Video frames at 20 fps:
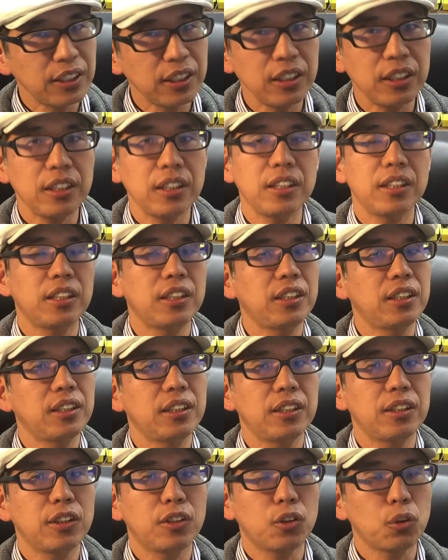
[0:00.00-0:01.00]
しい
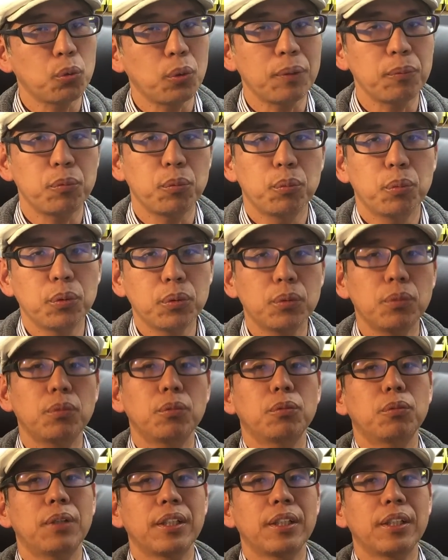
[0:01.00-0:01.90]
ちょっと僕